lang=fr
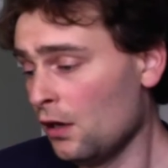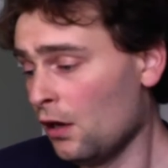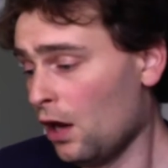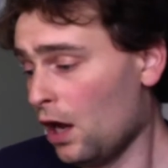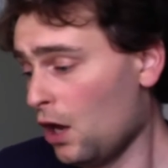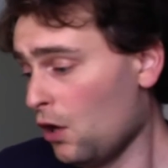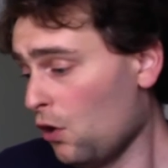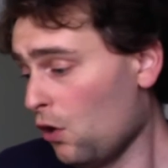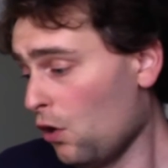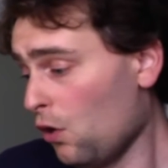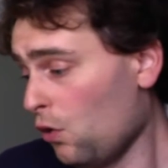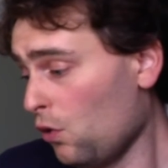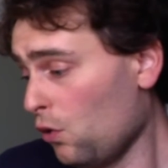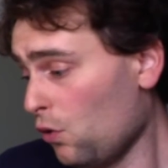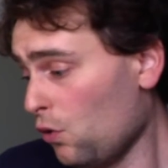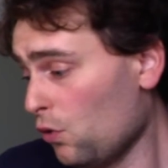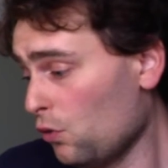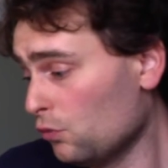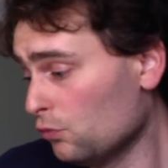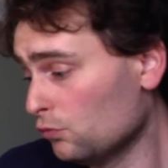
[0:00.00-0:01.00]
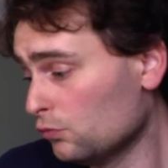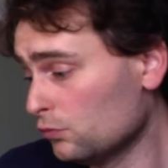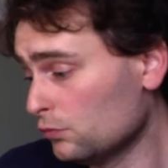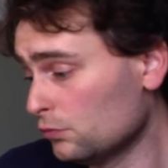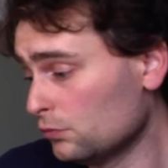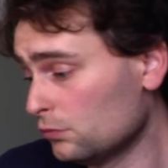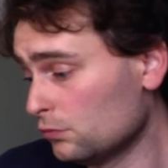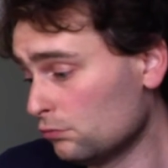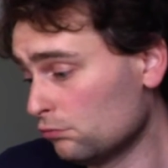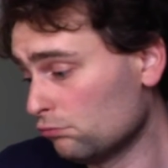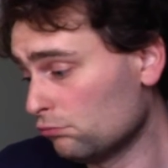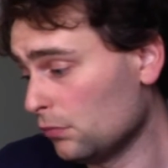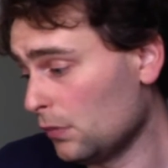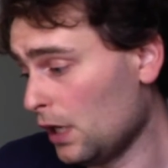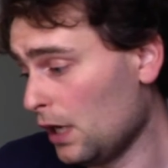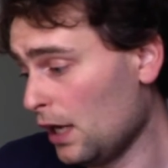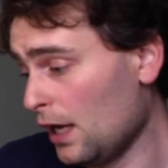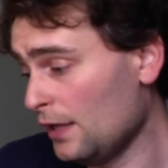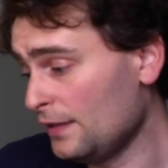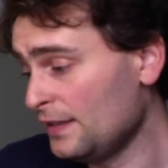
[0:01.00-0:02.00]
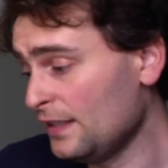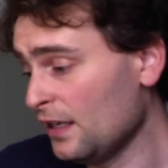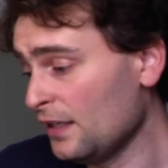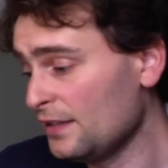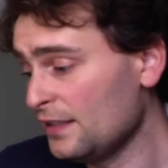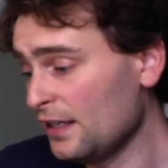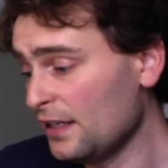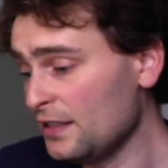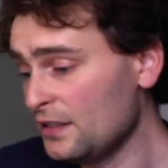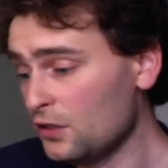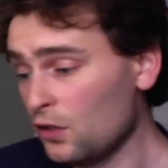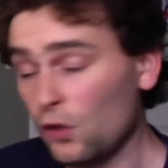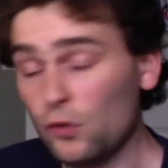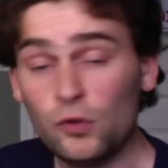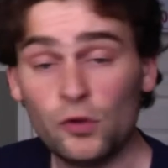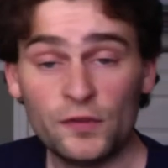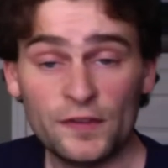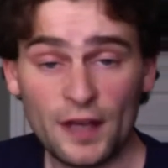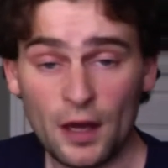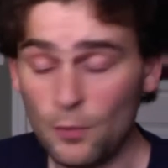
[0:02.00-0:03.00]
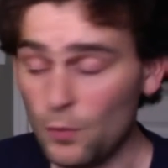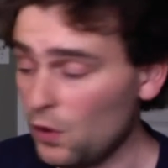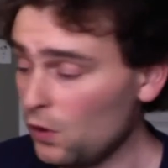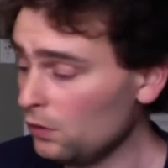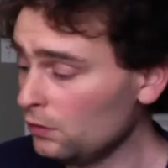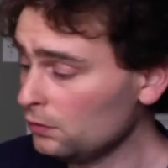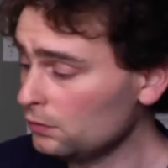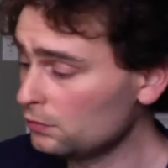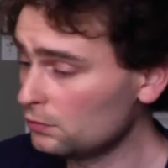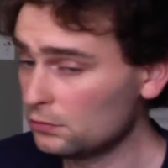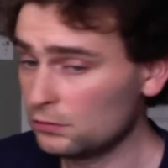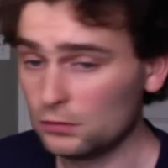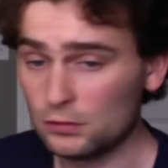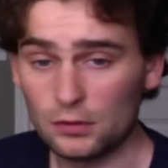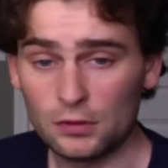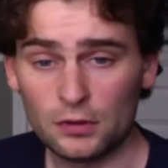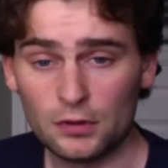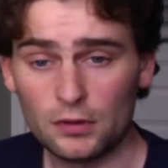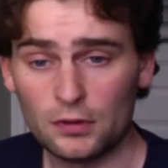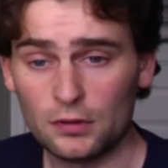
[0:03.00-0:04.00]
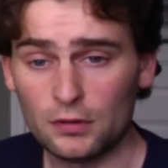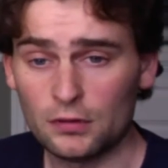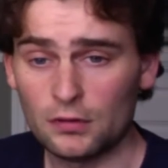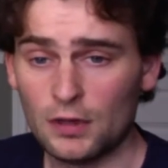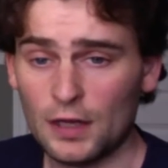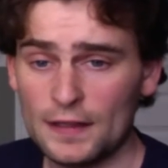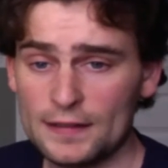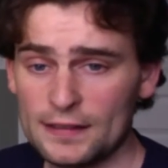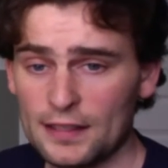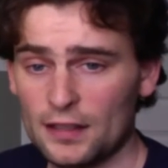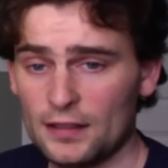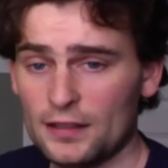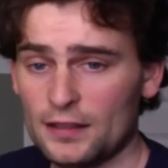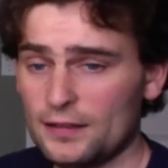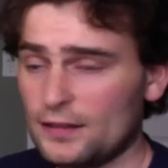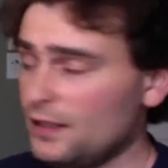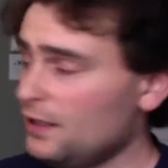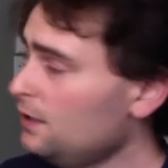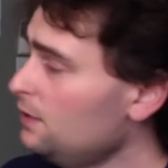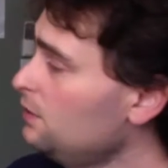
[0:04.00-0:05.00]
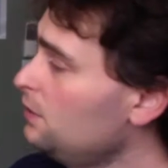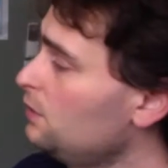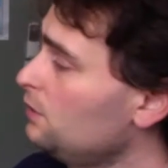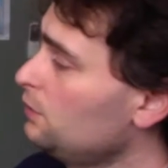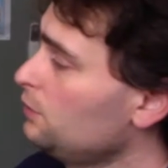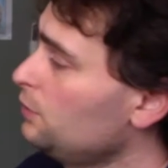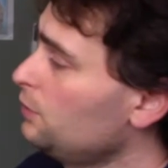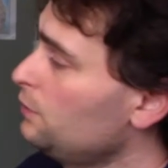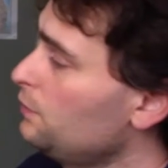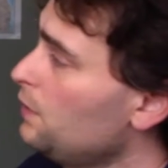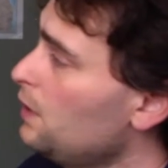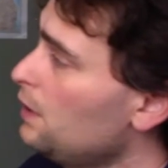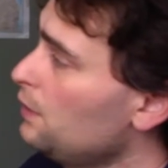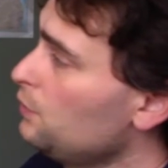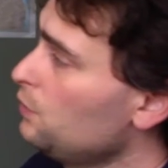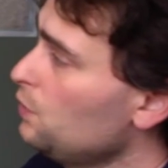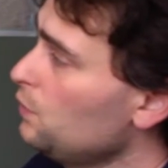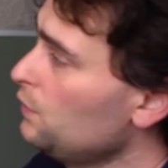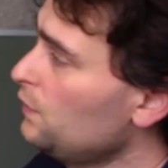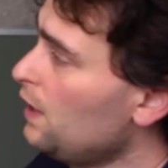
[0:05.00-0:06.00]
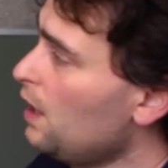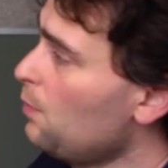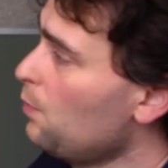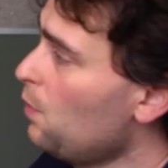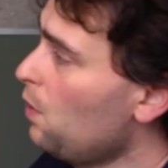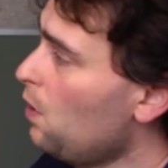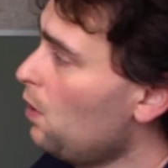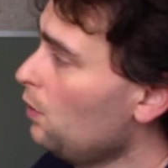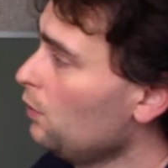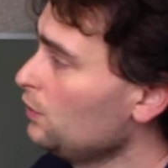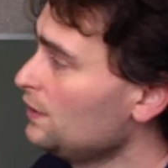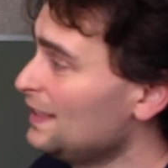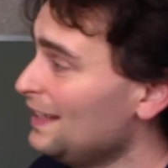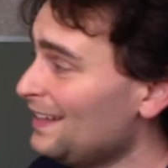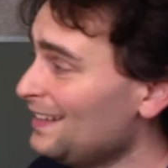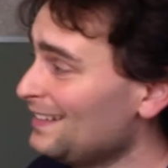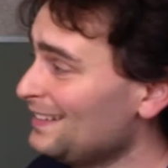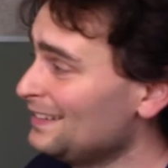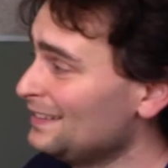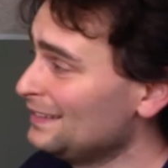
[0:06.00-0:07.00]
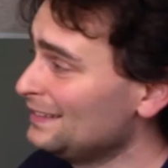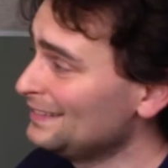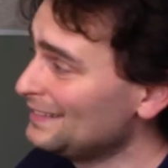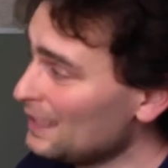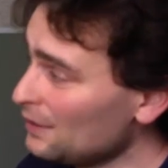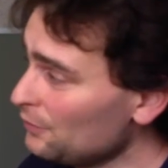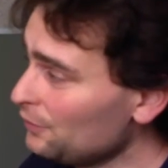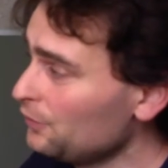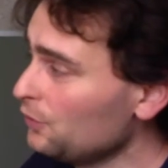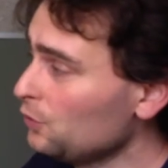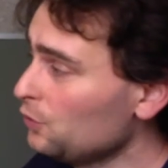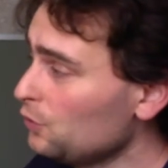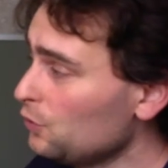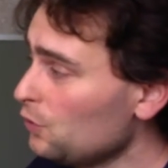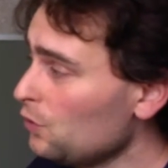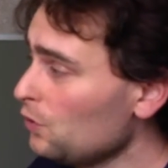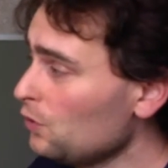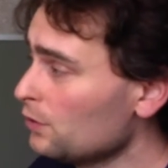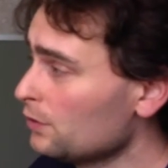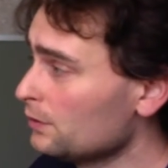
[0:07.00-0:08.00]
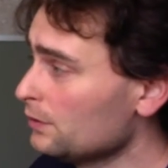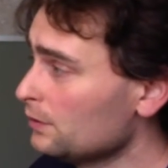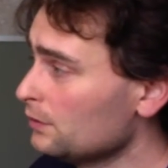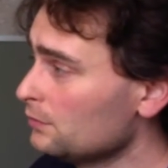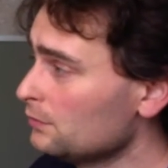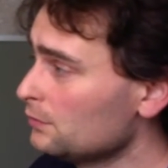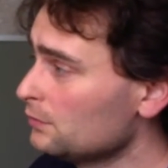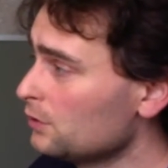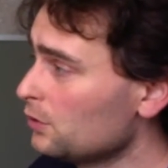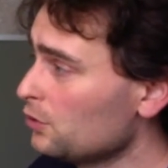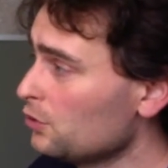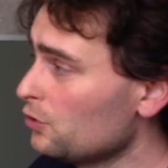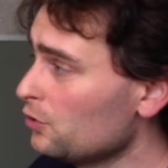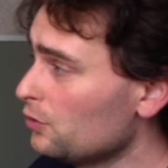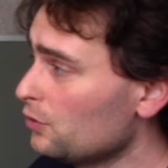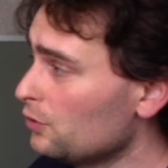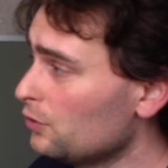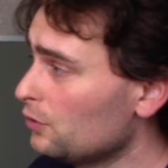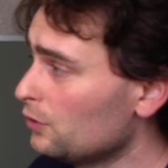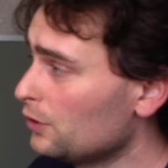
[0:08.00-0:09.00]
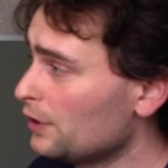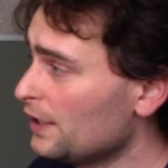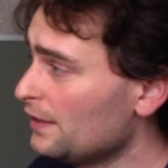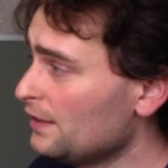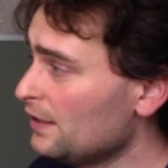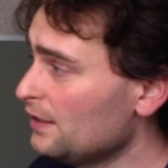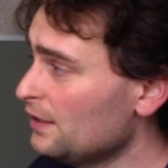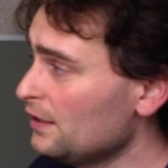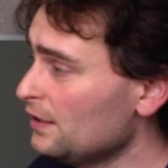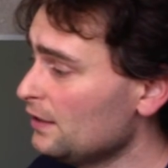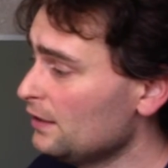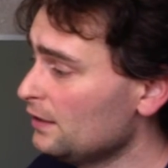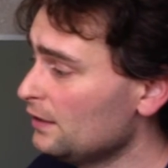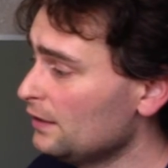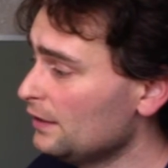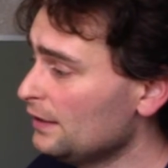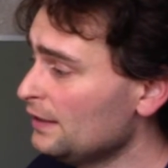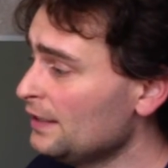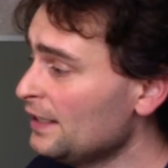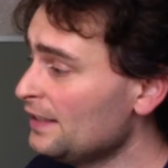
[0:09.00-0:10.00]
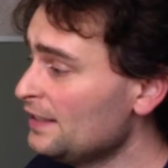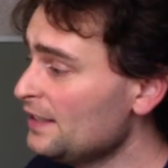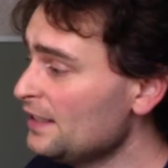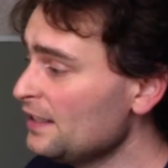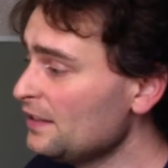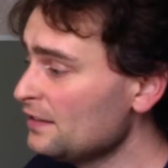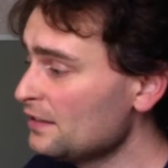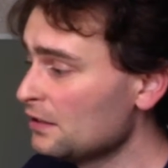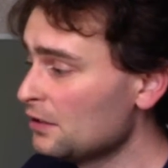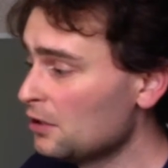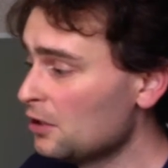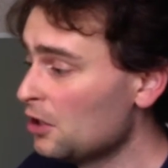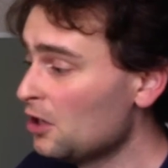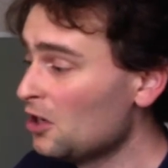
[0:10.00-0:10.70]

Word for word: Alors, euh, assez intéressant, notamment, euh, assez intéressant, tu vois, notamment certaines photos que qui étaient inédites.